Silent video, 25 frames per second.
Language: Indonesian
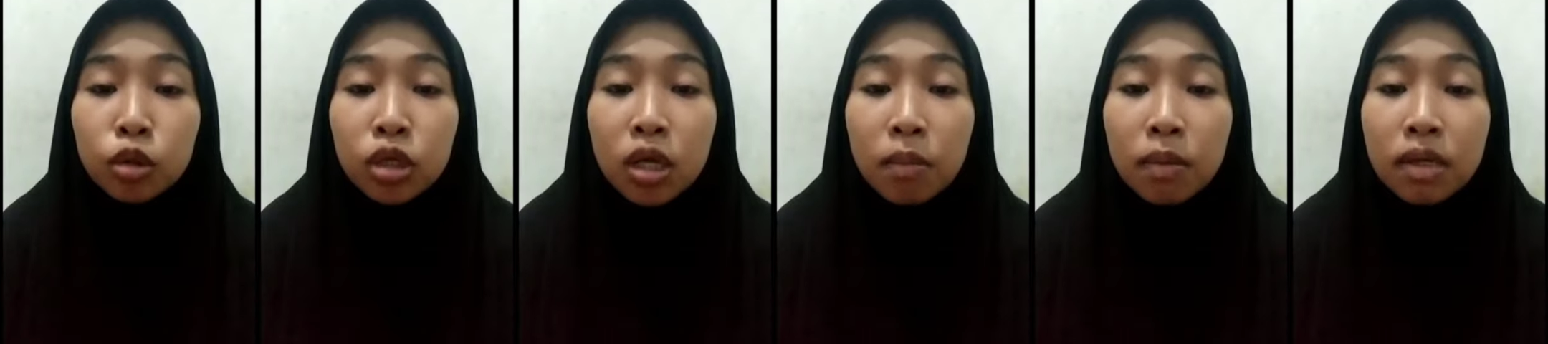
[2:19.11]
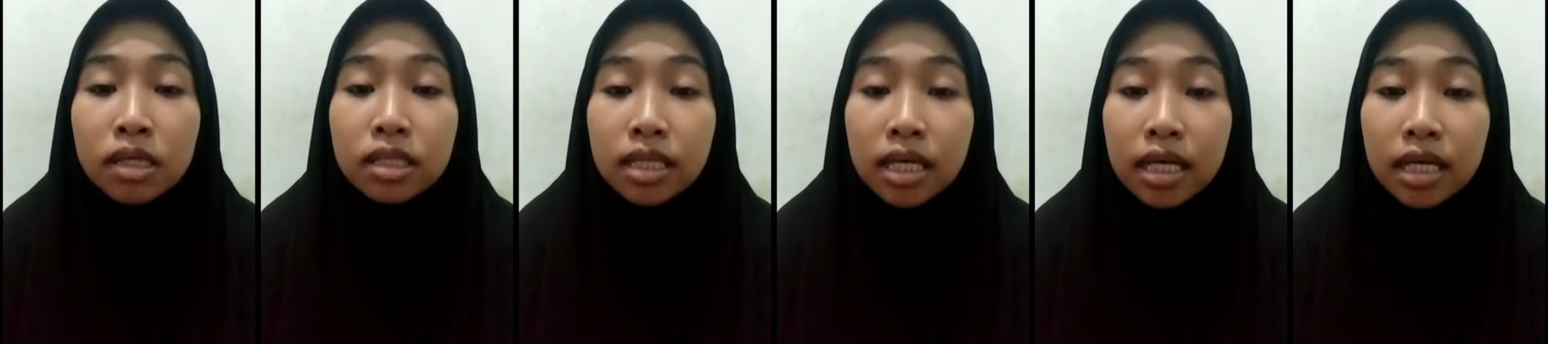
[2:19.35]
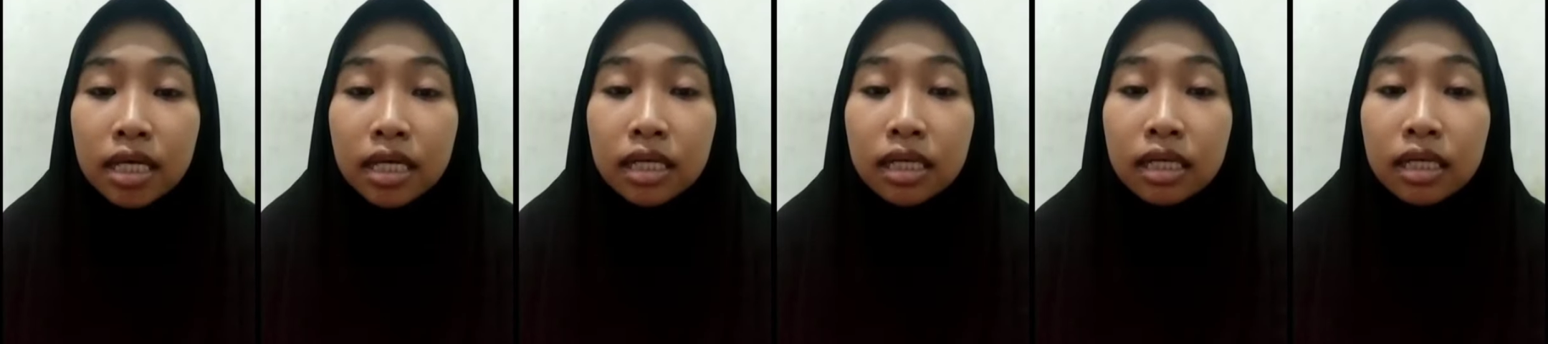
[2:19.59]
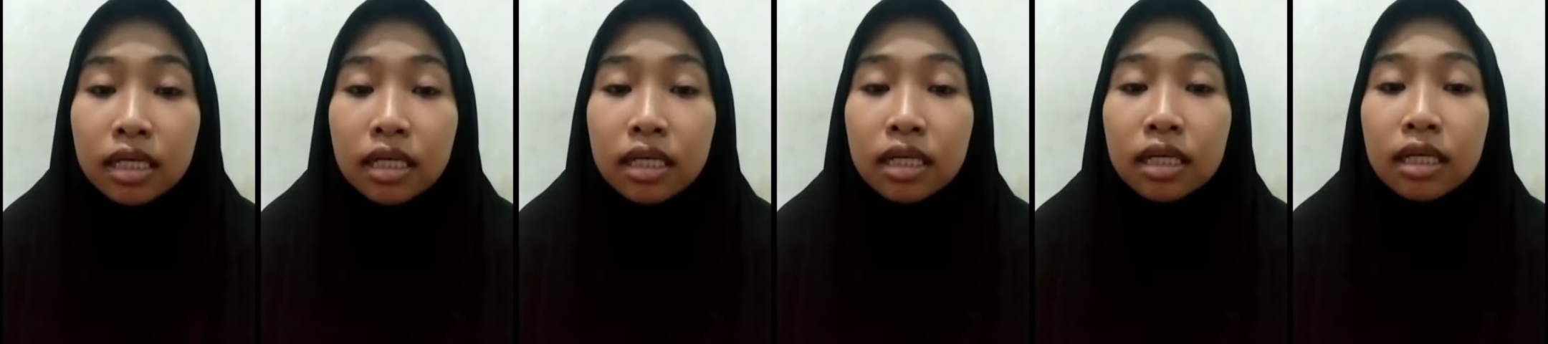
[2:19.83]
Masehi
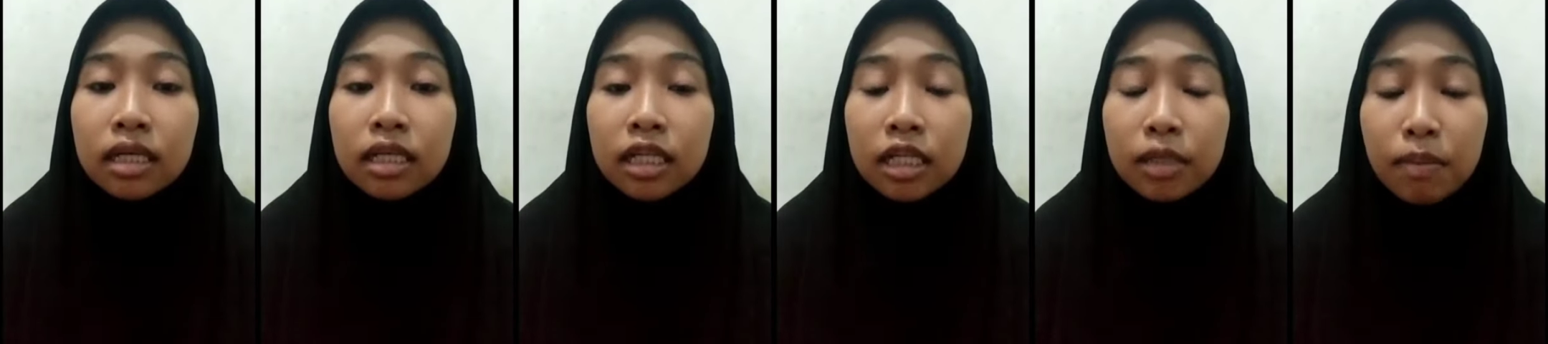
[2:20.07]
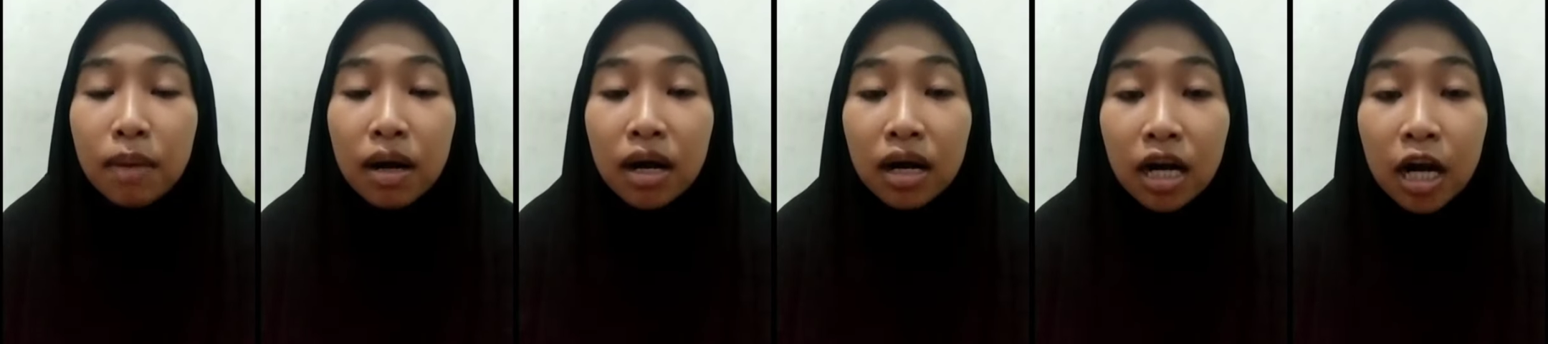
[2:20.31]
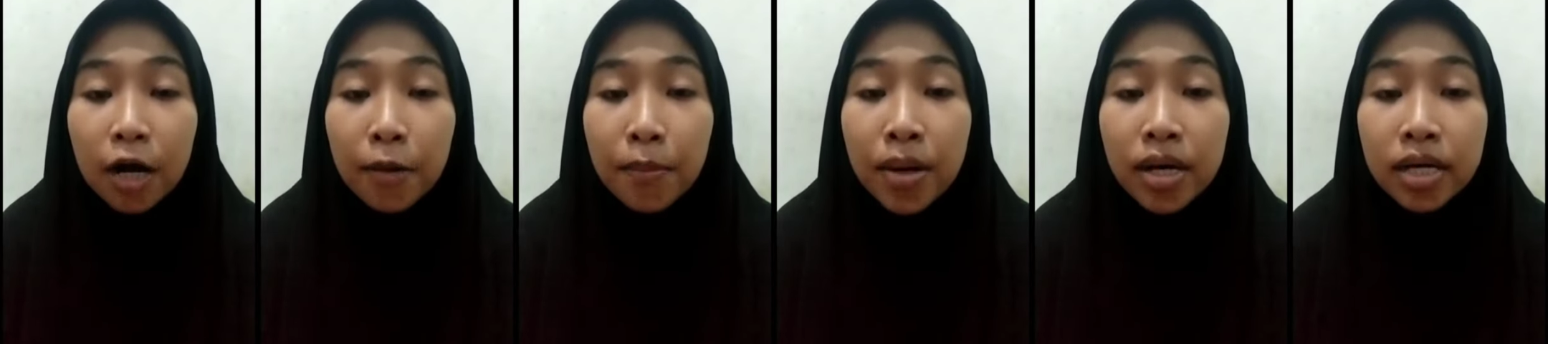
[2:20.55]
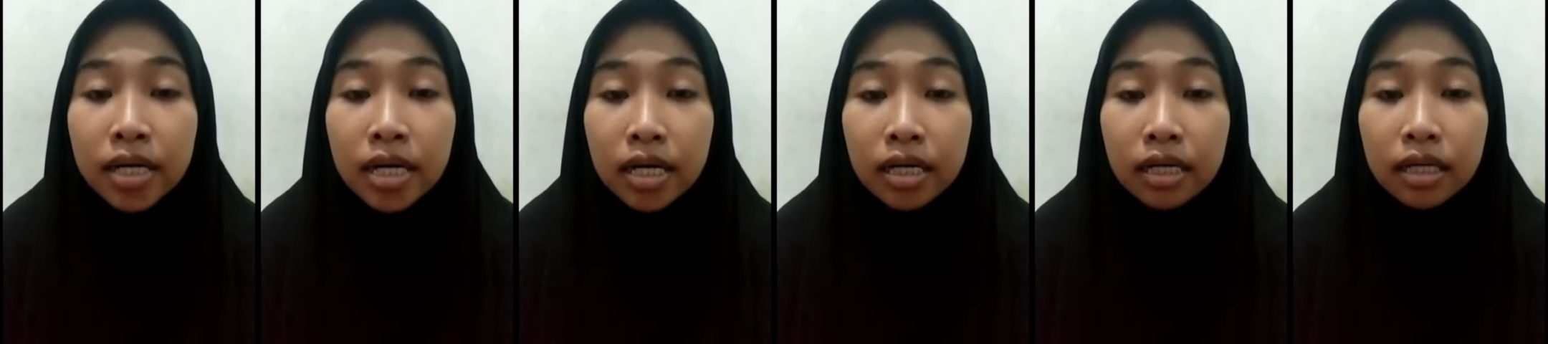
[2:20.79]
di Bangka
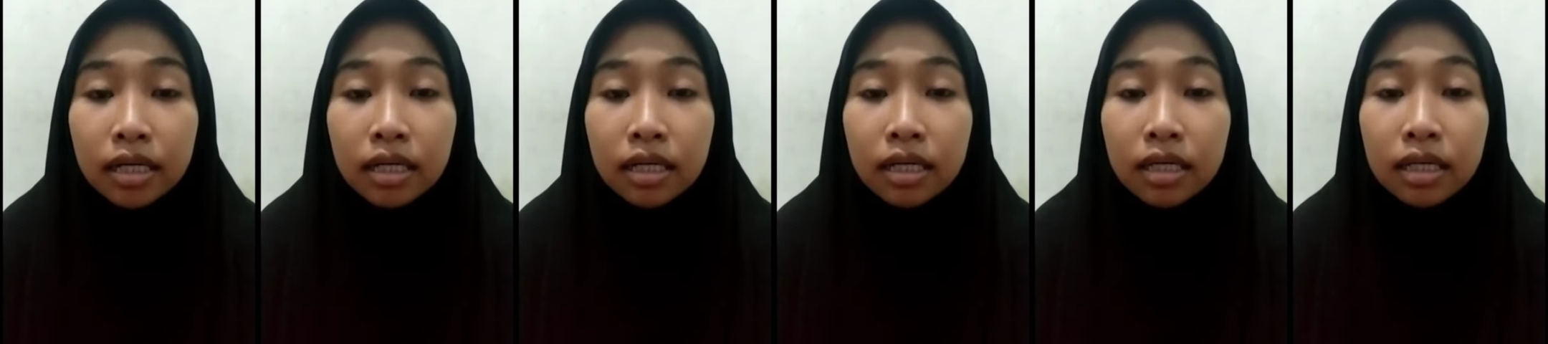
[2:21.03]
Barat